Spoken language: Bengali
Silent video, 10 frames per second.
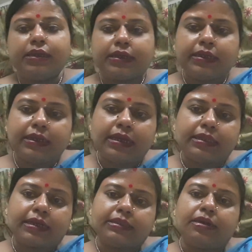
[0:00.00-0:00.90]
একে নিয়েই
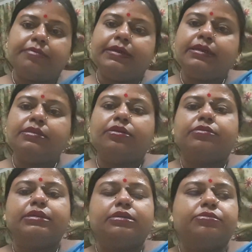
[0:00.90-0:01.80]
থাকতে হবে
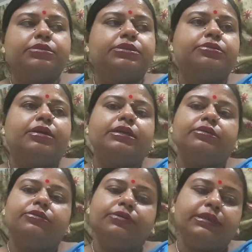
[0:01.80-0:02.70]
যখনই কোনো কিছু হয়
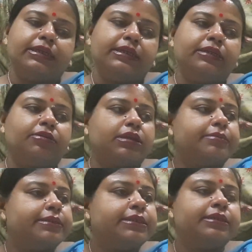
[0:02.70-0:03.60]
ওই ঘড়ি দেখি কটা
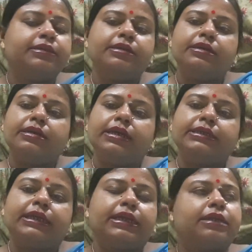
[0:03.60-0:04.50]
বাজে এই
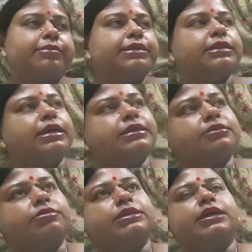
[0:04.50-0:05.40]
সাড়ে আটটা বাজে যা
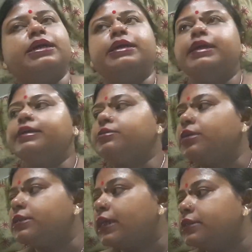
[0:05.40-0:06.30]
স্কুলে যা এই ছ
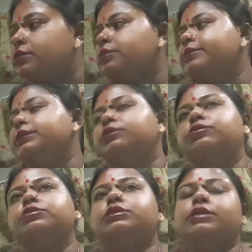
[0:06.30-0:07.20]
সাড়ে ছটা বাজে
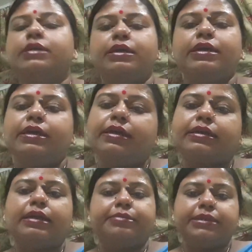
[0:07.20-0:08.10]
ওঠ এই
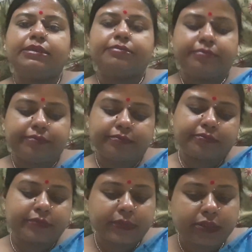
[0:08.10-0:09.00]
একটা আমাদের
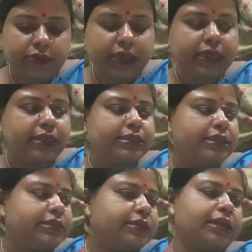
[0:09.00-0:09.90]
চলেই গেছে
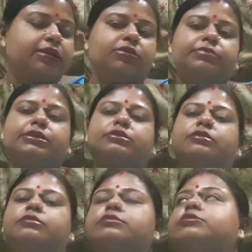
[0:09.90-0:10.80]
নানা রকমের
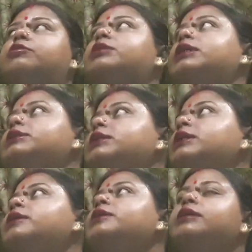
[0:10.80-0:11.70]
সংখ্যা নিয়ে
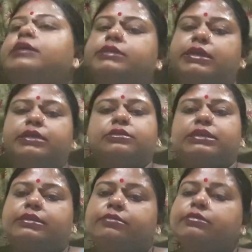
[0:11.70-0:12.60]
সে
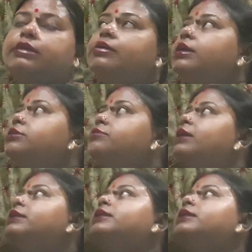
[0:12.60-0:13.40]
দেওয়ালে ঝুলেই